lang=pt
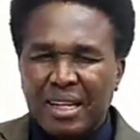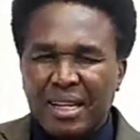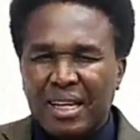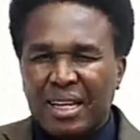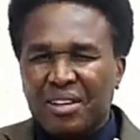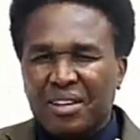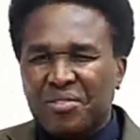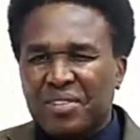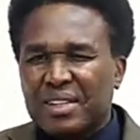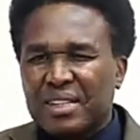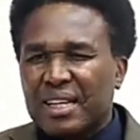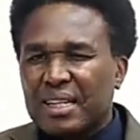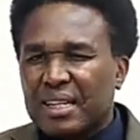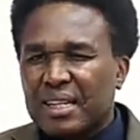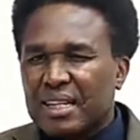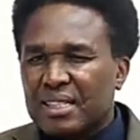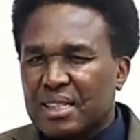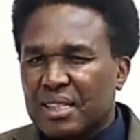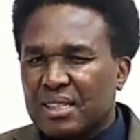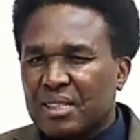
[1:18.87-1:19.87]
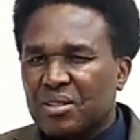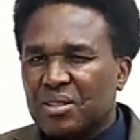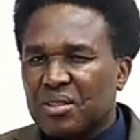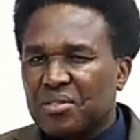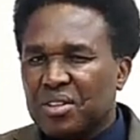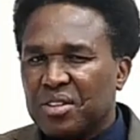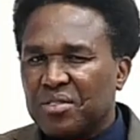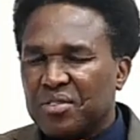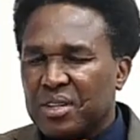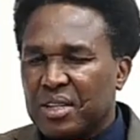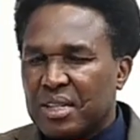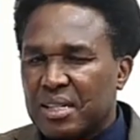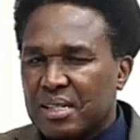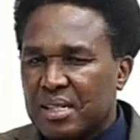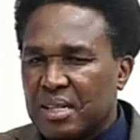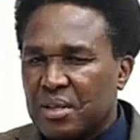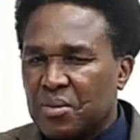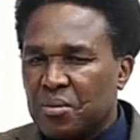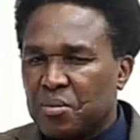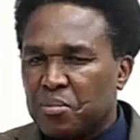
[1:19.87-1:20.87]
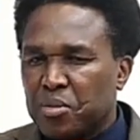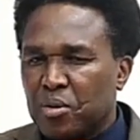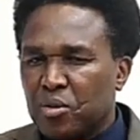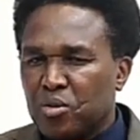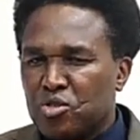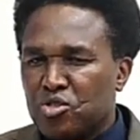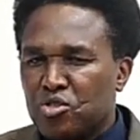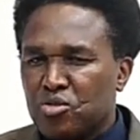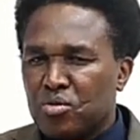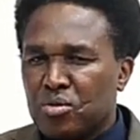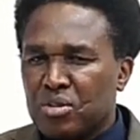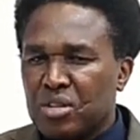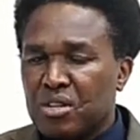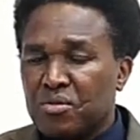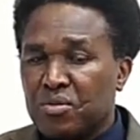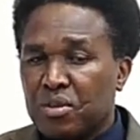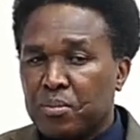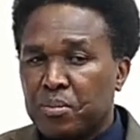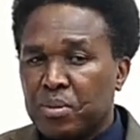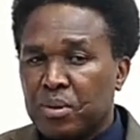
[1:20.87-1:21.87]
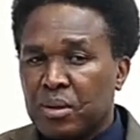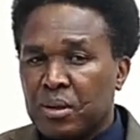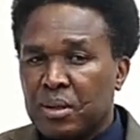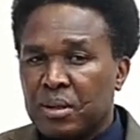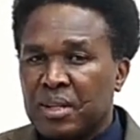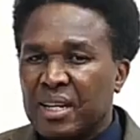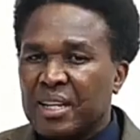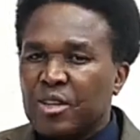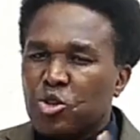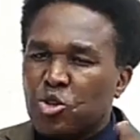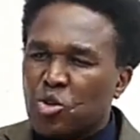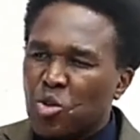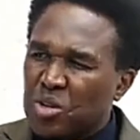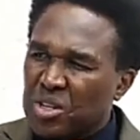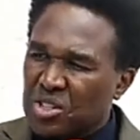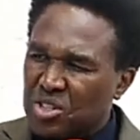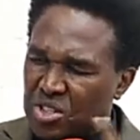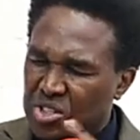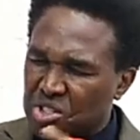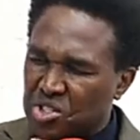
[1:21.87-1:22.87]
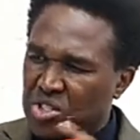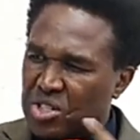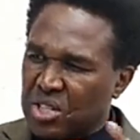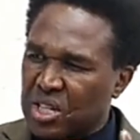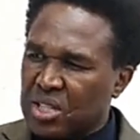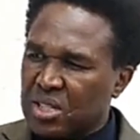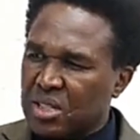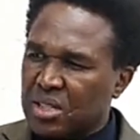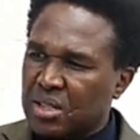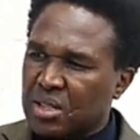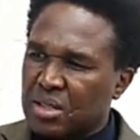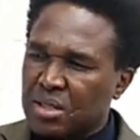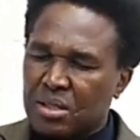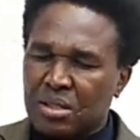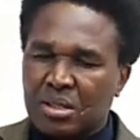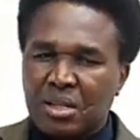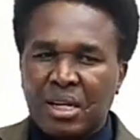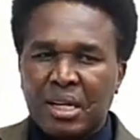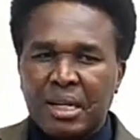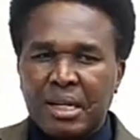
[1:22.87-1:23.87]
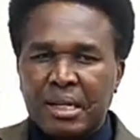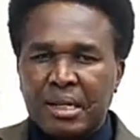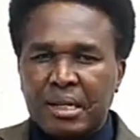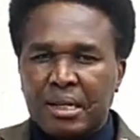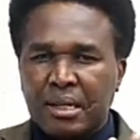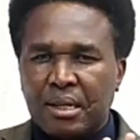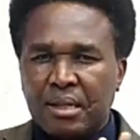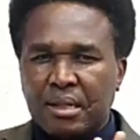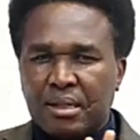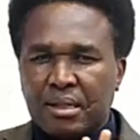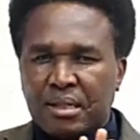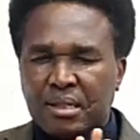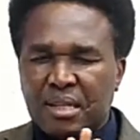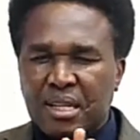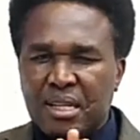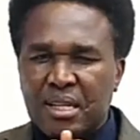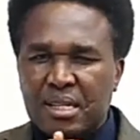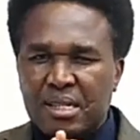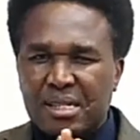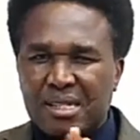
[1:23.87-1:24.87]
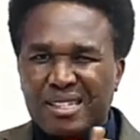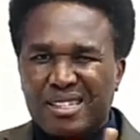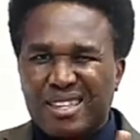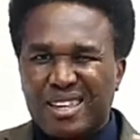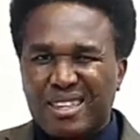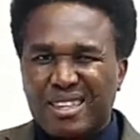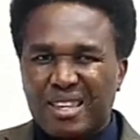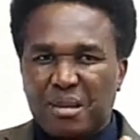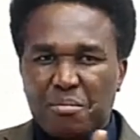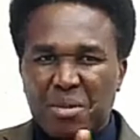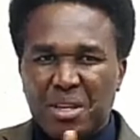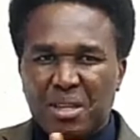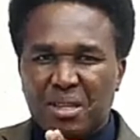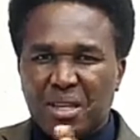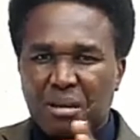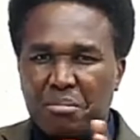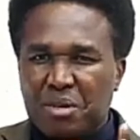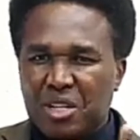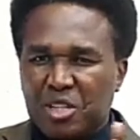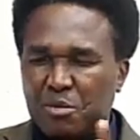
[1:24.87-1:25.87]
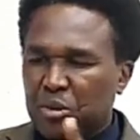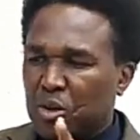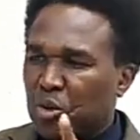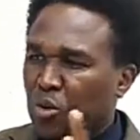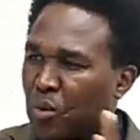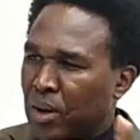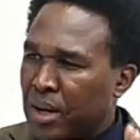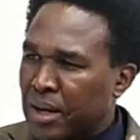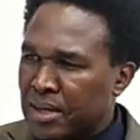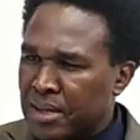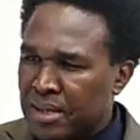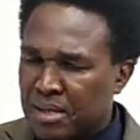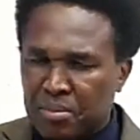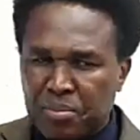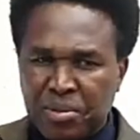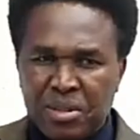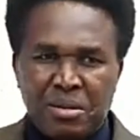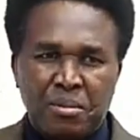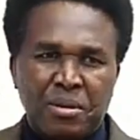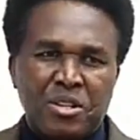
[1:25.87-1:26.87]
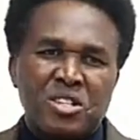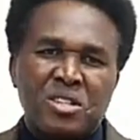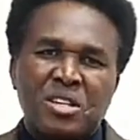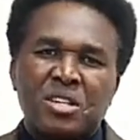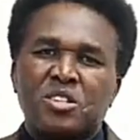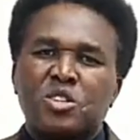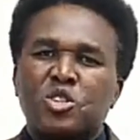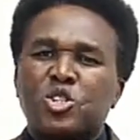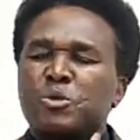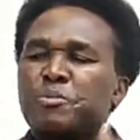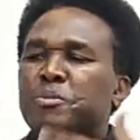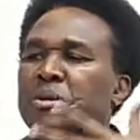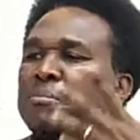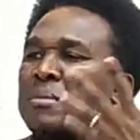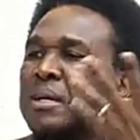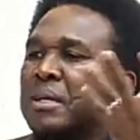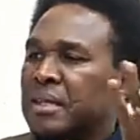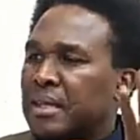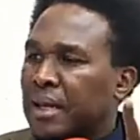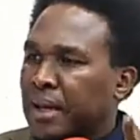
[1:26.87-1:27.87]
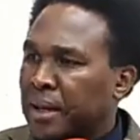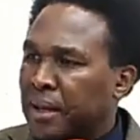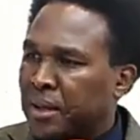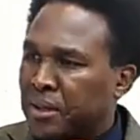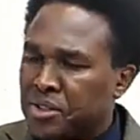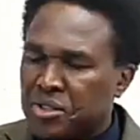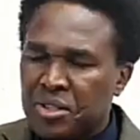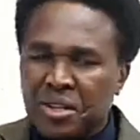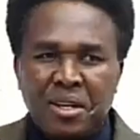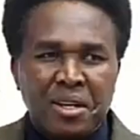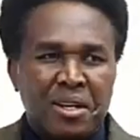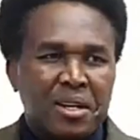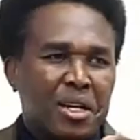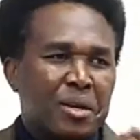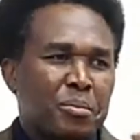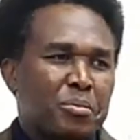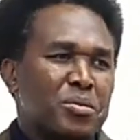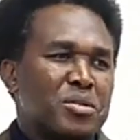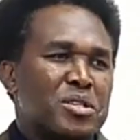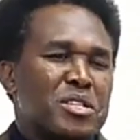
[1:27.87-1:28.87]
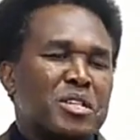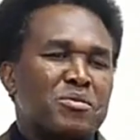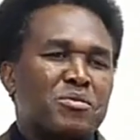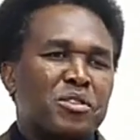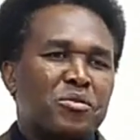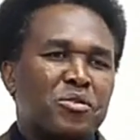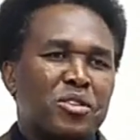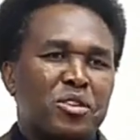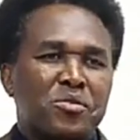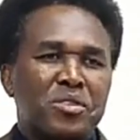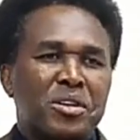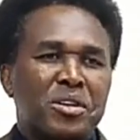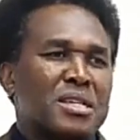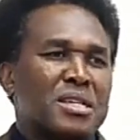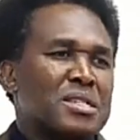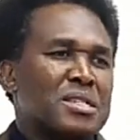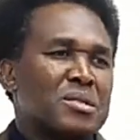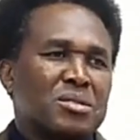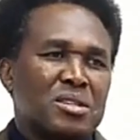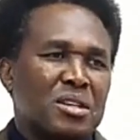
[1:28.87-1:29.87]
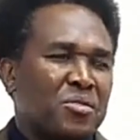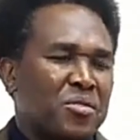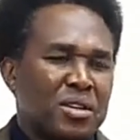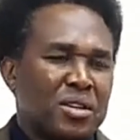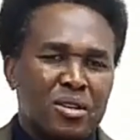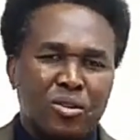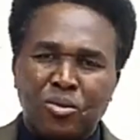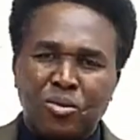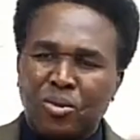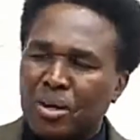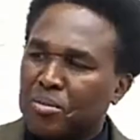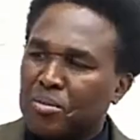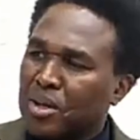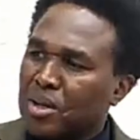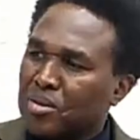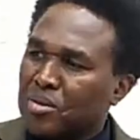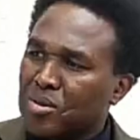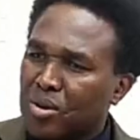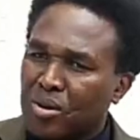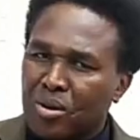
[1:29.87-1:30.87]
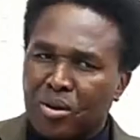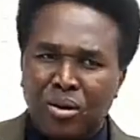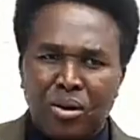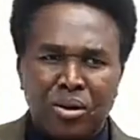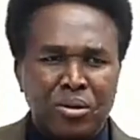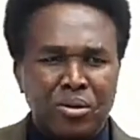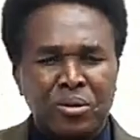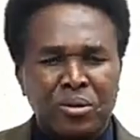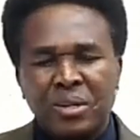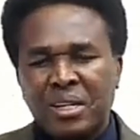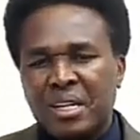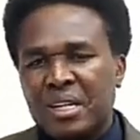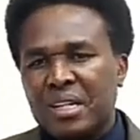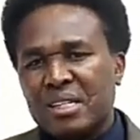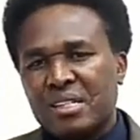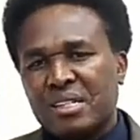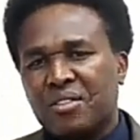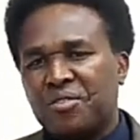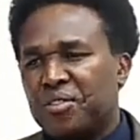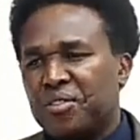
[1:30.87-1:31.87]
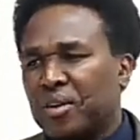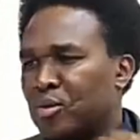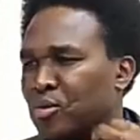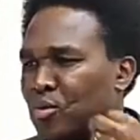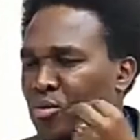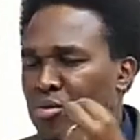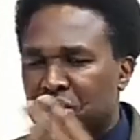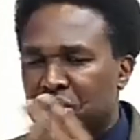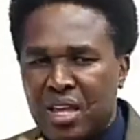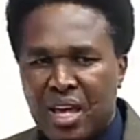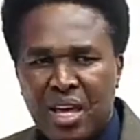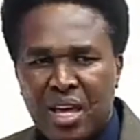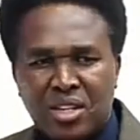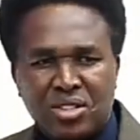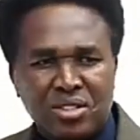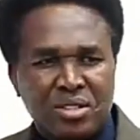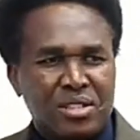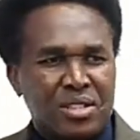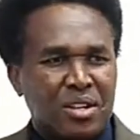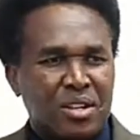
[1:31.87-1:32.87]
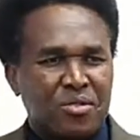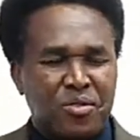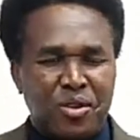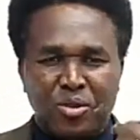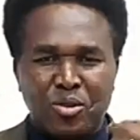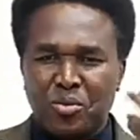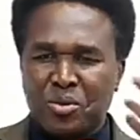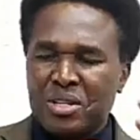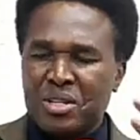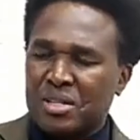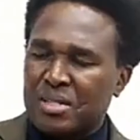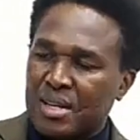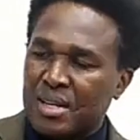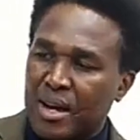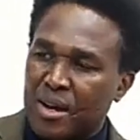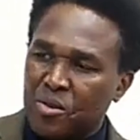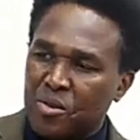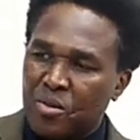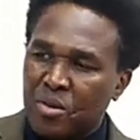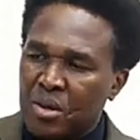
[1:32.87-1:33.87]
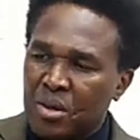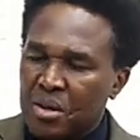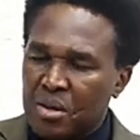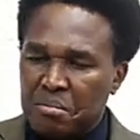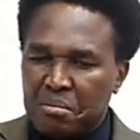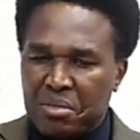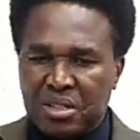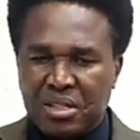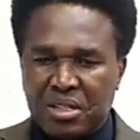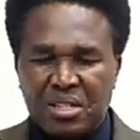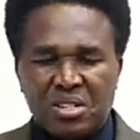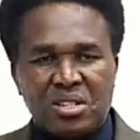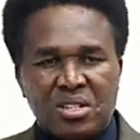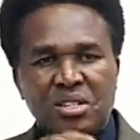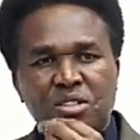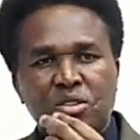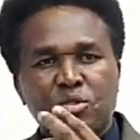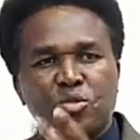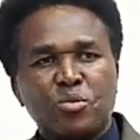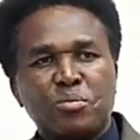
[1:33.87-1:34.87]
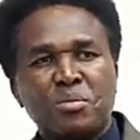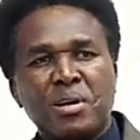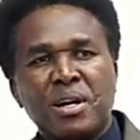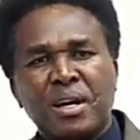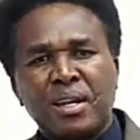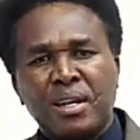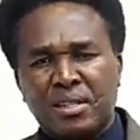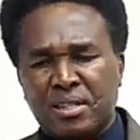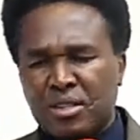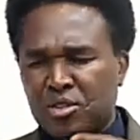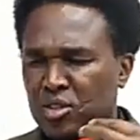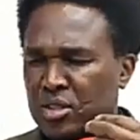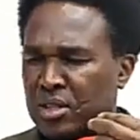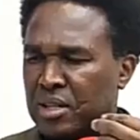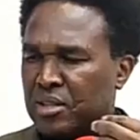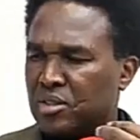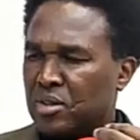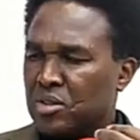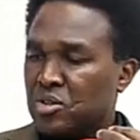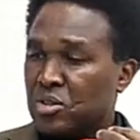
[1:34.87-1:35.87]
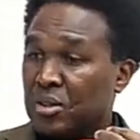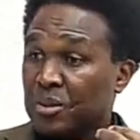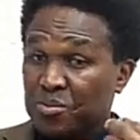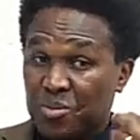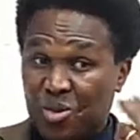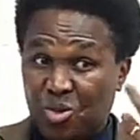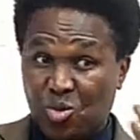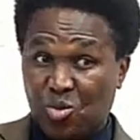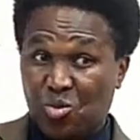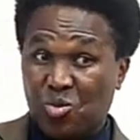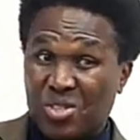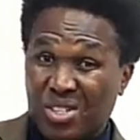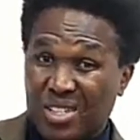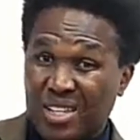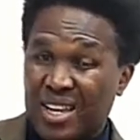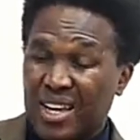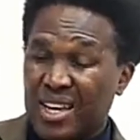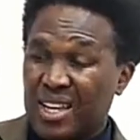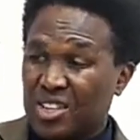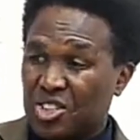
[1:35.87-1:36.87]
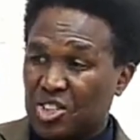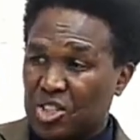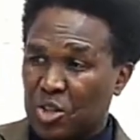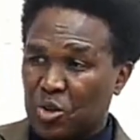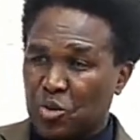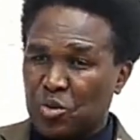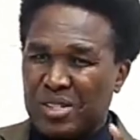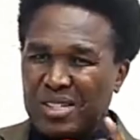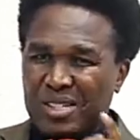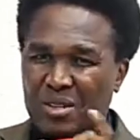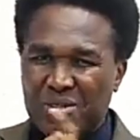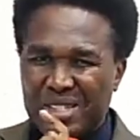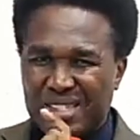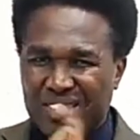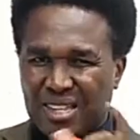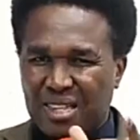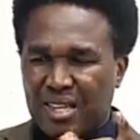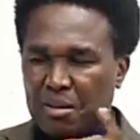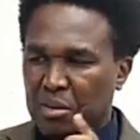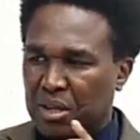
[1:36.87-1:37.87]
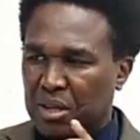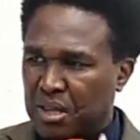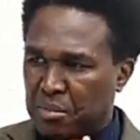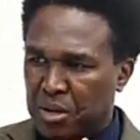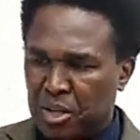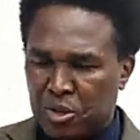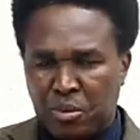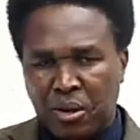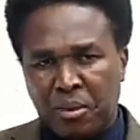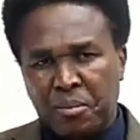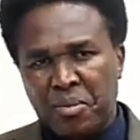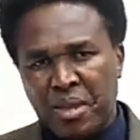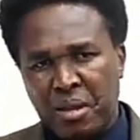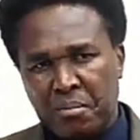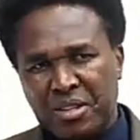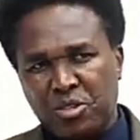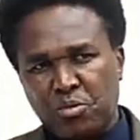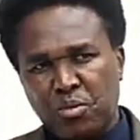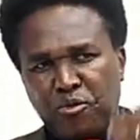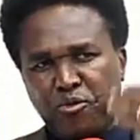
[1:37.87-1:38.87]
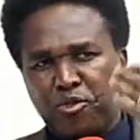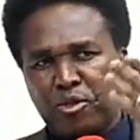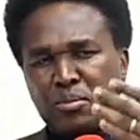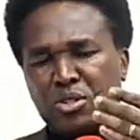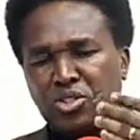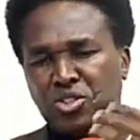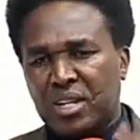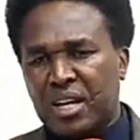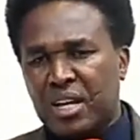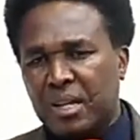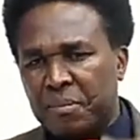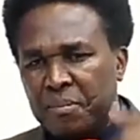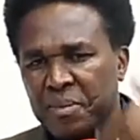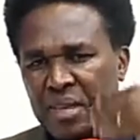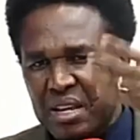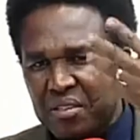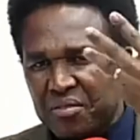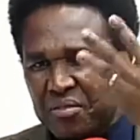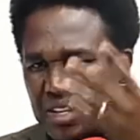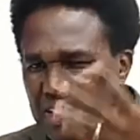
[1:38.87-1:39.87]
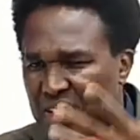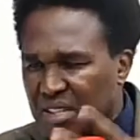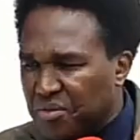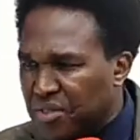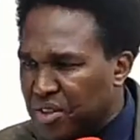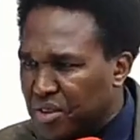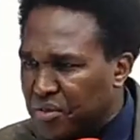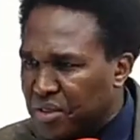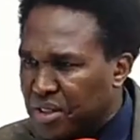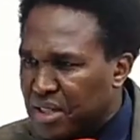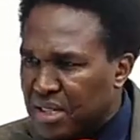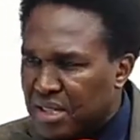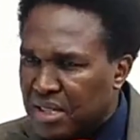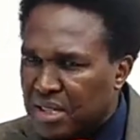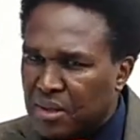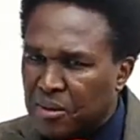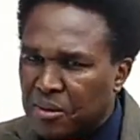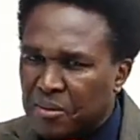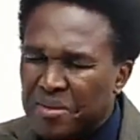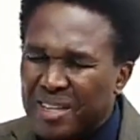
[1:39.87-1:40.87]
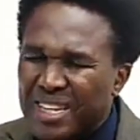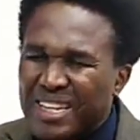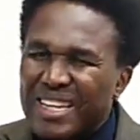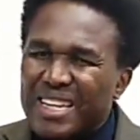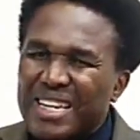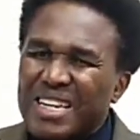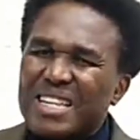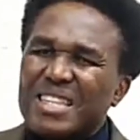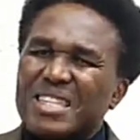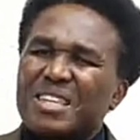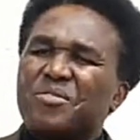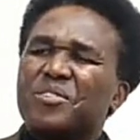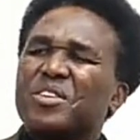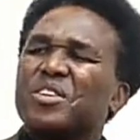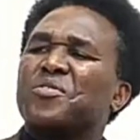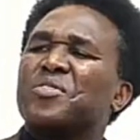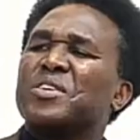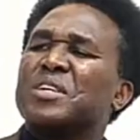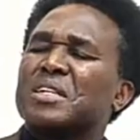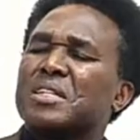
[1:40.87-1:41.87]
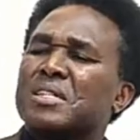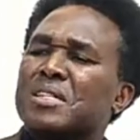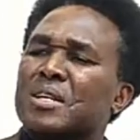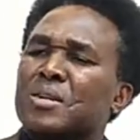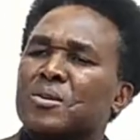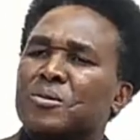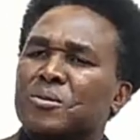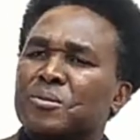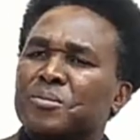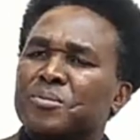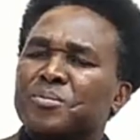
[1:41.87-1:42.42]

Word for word: É verdade que esta questão da verificação é um pouco discutível, porque nem todas as ciências uh, ah, têm exatamente a mesma nuance. Por exemplo, as ciências experimentais é possível a verificação ser feita num laboratório, ser feito um teste, ser feito um ensaio, mas as ciências humanas, as ciências sociais, que não são exatamente a mesma. Mas de uma forma geral, faz a verificação uhum. e da verificação